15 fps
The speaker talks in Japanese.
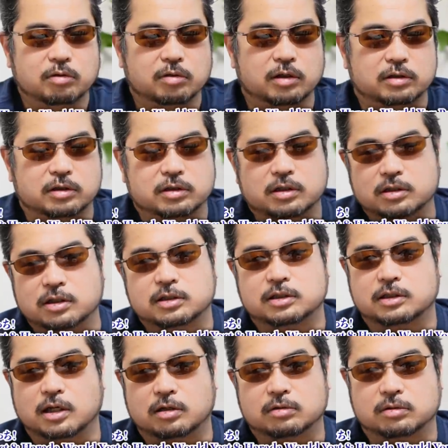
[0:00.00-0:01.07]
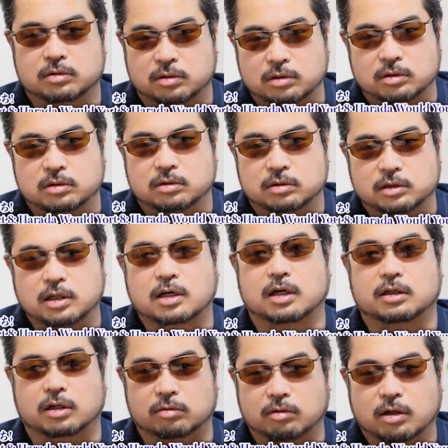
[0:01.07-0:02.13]
ので全然違う世
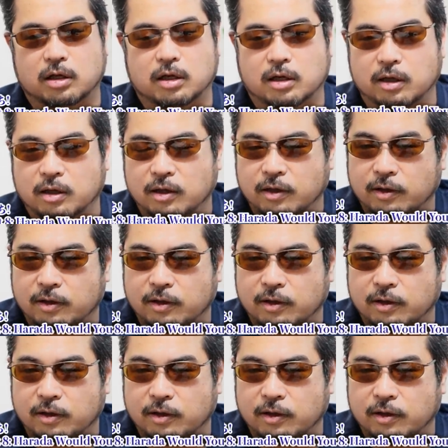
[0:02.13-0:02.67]
界なので、